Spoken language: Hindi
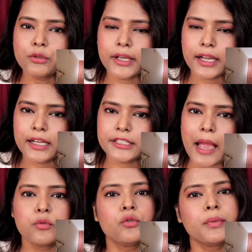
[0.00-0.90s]
इंदुलेखा का
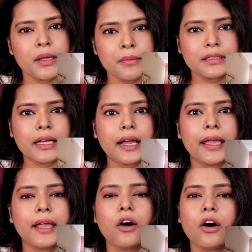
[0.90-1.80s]
शैम्पू भी मिलता
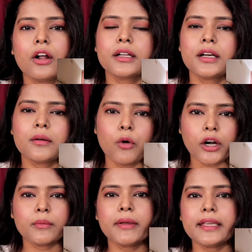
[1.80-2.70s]
है और
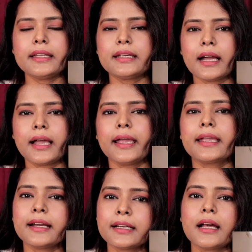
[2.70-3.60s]
बॉटल uh, में ये लिखा है
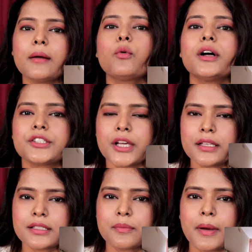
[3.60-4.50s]
कि अगर आपको अच्छा
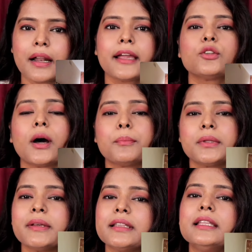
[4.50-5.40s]
रिजल्ट पाना है तो
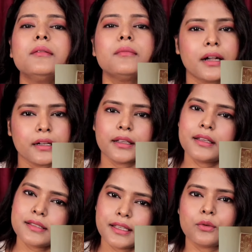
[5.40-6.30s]
हफ्ते में तीन बार
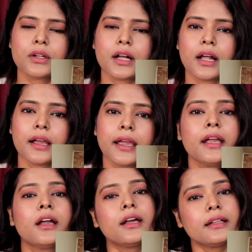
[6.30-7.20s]
करके इस तेल को लगाना
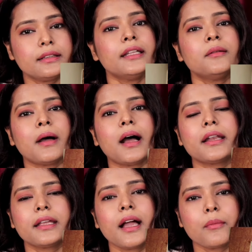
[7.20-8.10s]
है तीन
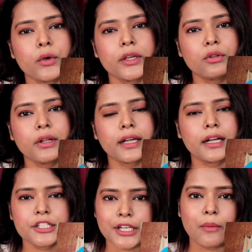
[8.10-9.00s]
बार ही आपको इंदुलेखा
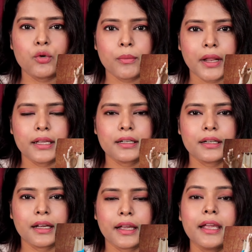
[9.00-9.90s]
का शैम्पू अप्लाई
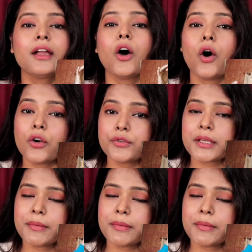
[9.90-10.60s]
करना है और